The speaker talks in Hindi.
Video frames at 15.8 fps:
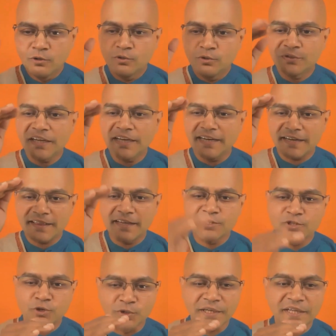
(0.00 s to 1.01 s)
उसकी गर्दन
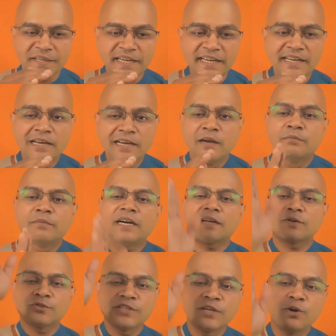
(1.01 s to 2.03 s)
छोटी थी मगर
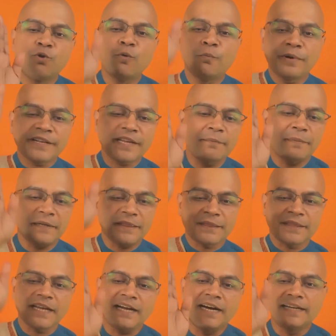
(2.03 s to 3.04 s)
उसने ऊपर के
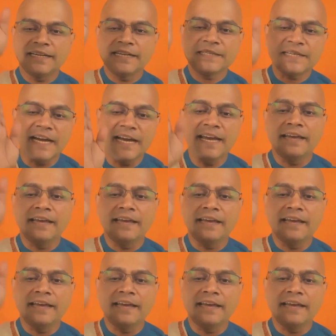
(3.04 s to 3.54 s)
पत्ते खाने चाहे